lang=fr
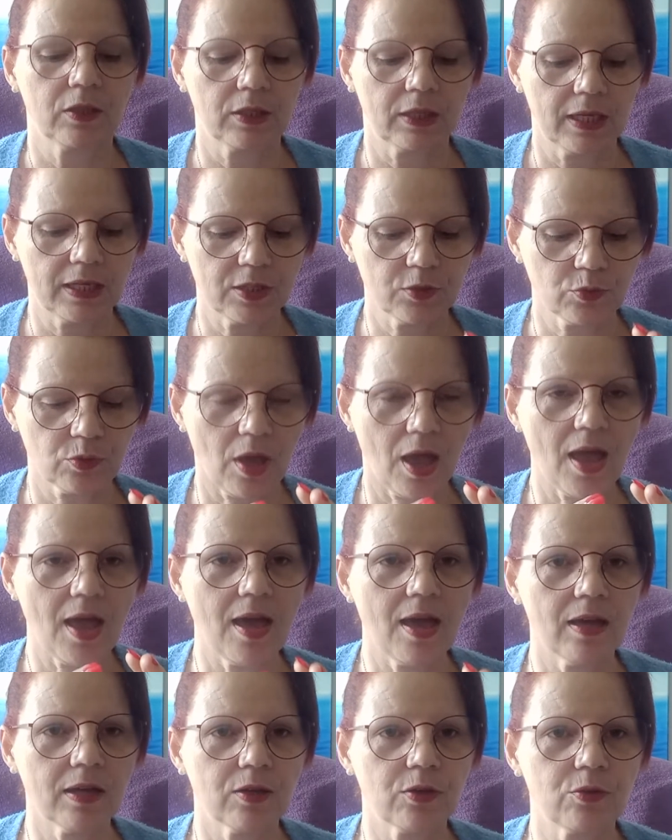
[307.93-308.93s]
qu'elle soit
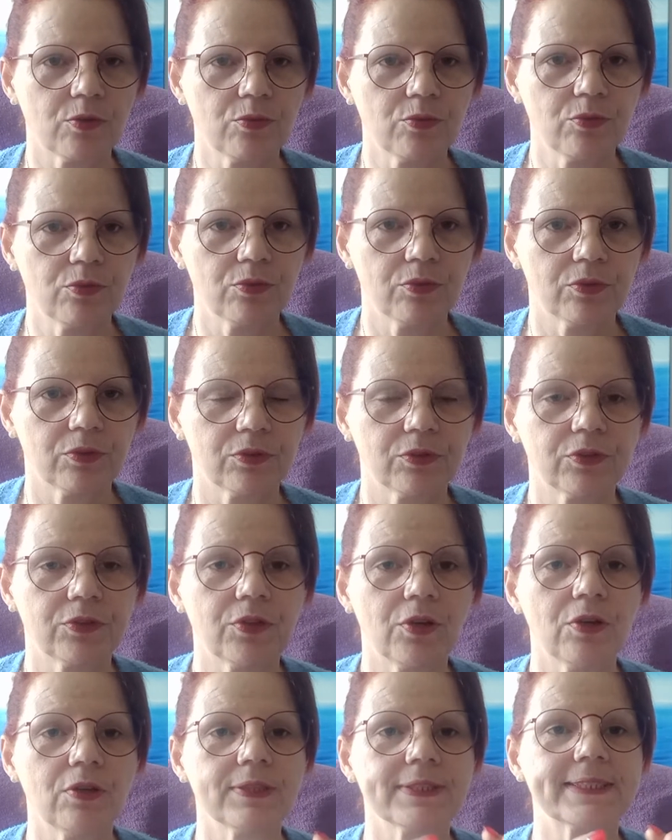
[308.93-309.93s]
inclue
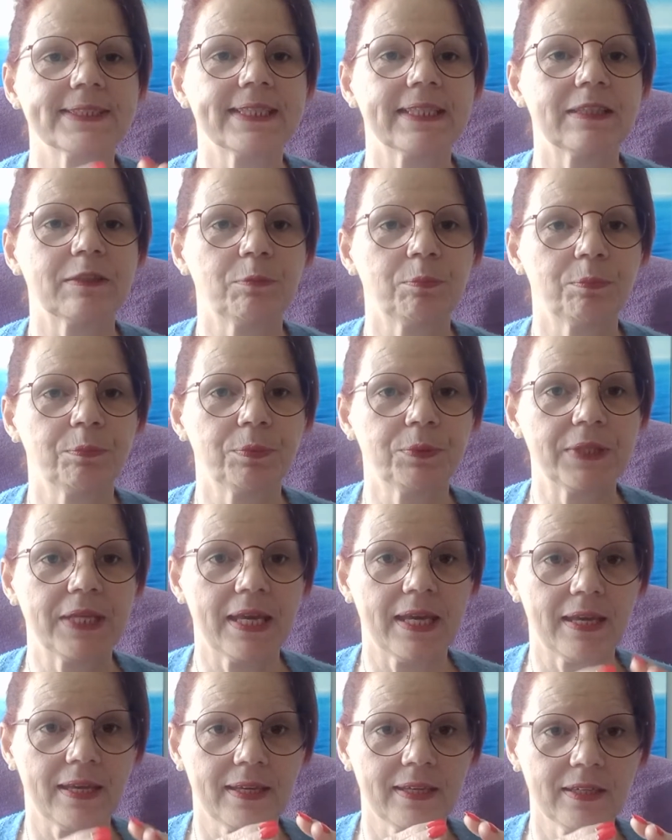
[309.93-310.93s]
dans cette
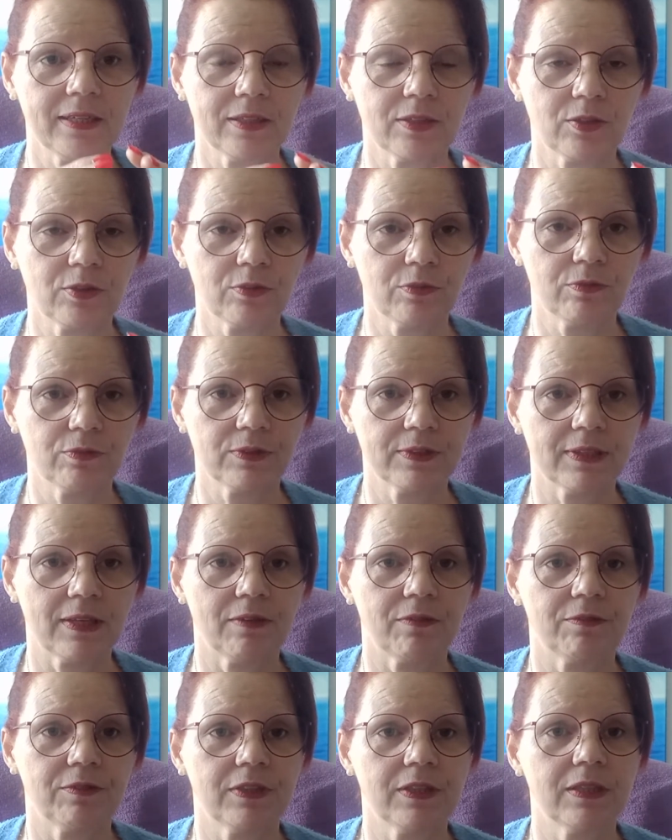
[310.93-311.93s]
pierre que vous
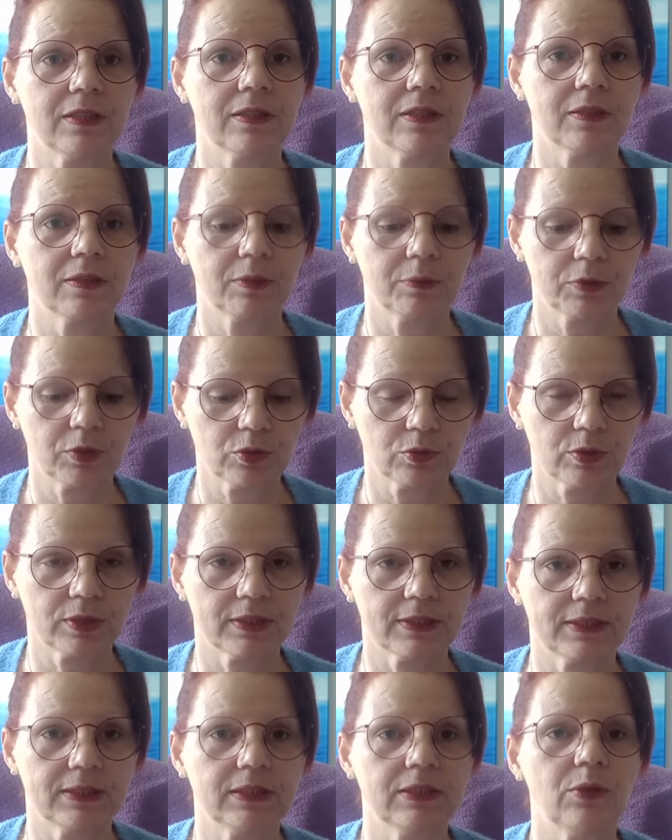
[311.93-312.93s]
avez
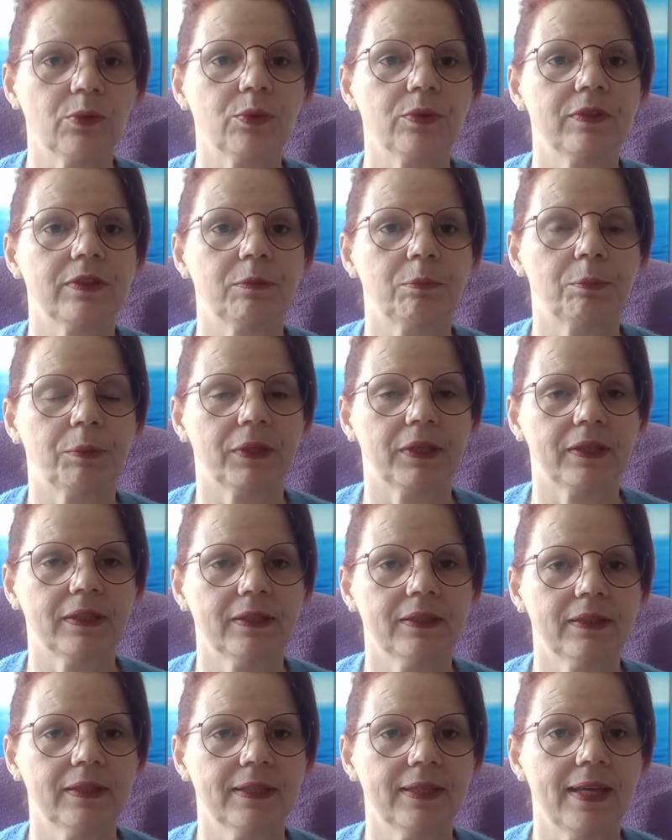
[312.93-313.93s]
choisie au
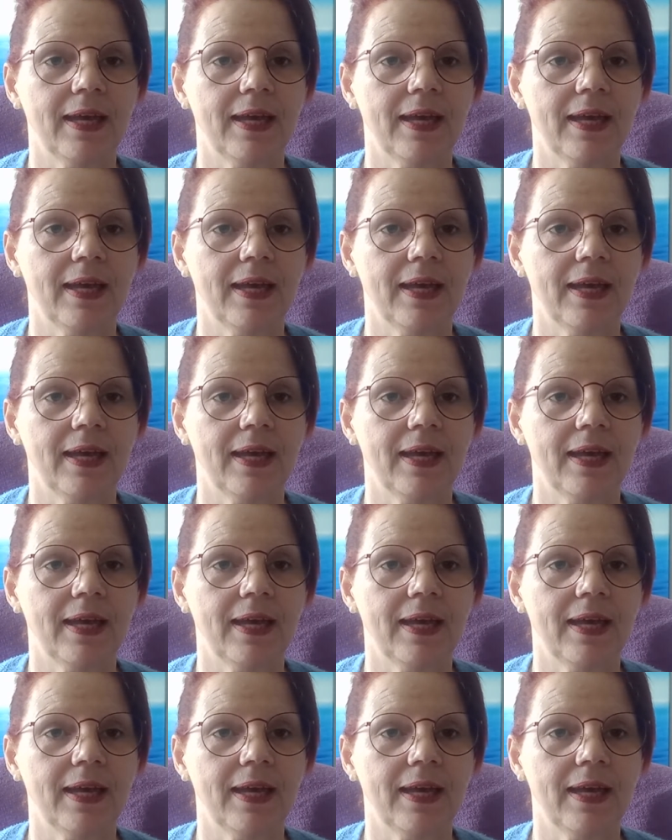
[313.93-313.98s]
départ,